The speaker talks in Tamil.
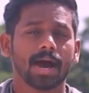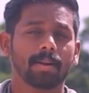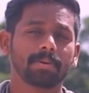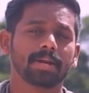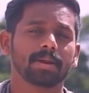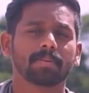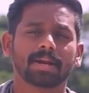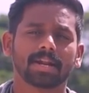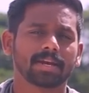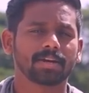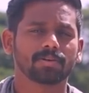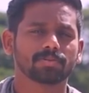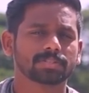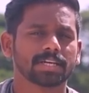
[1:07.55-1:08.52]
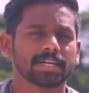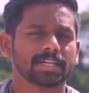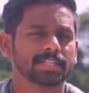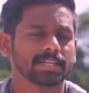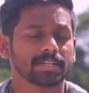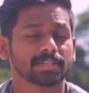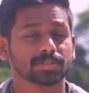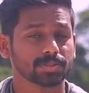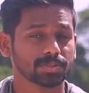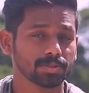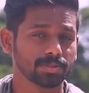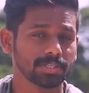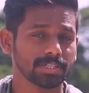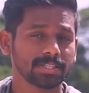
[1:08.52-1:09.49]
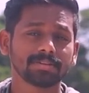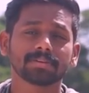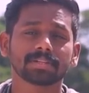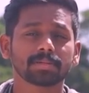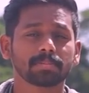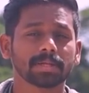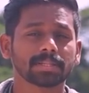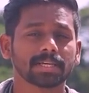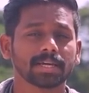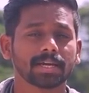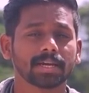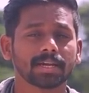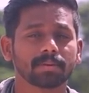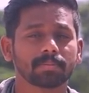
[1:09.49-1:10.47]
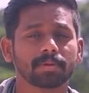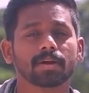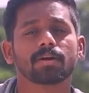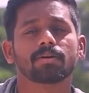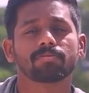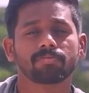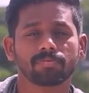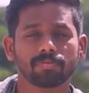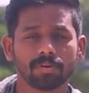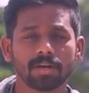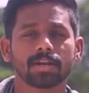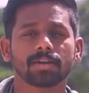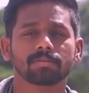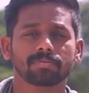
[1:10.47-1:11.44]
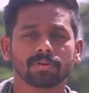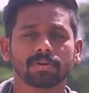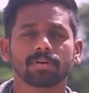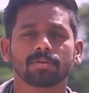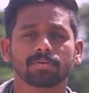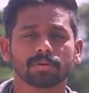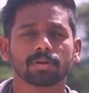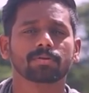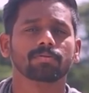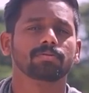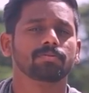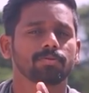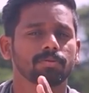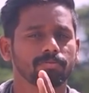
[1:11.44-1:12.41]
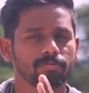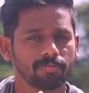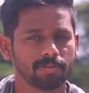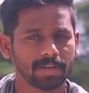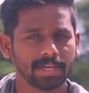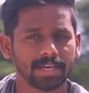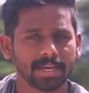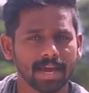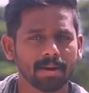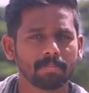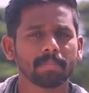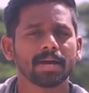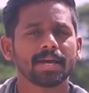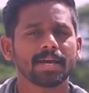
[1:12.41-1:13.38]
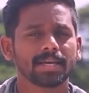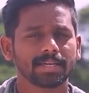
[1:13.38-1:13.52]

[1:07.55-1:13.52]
அப்படின்ற மாதிரி நிறைய டவுட்ஸ் கேட்டிருந்தீங்க ஸோ இது வந்து பார்த்திங்கன்னா அப்படின்னா ஃபுல் அண்ட் ஃபுல் உங்களுக்கு வந்து ஒரு ஃப்ரீ ஆப்